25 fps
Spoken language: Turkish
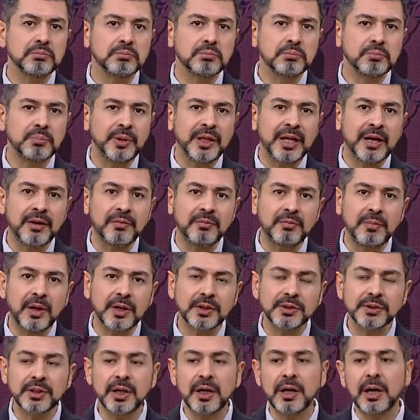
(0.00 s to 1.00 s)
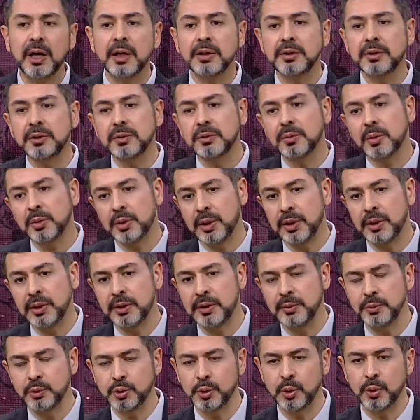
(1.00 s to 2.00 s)
Bilen varsa artık ona
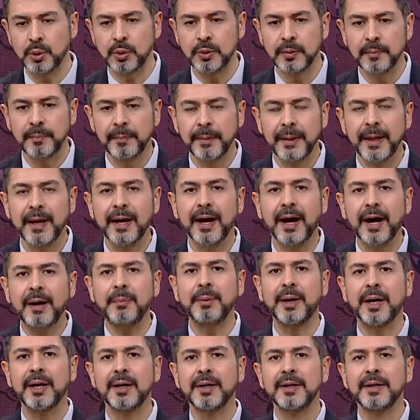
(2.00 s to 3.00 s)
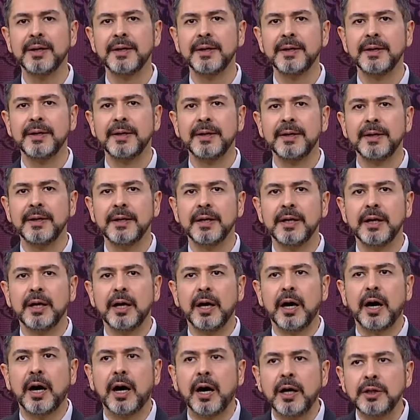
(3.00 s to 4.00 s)
gidip sorun. Ama
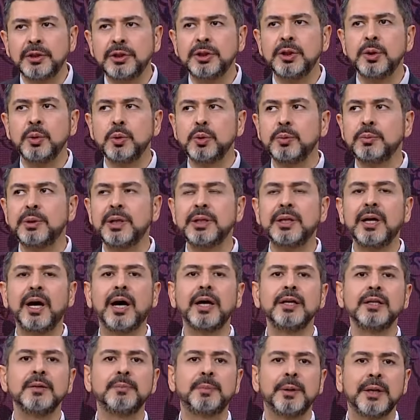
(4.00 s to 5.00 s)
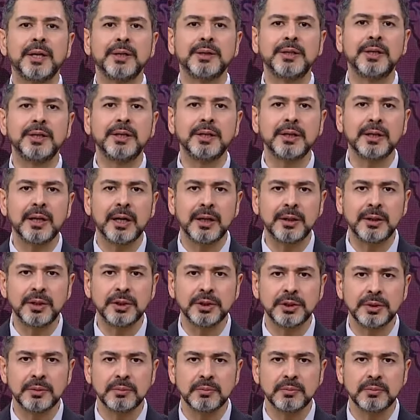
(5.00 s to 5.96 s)
hac da umre de aynı para değil ki kardeş.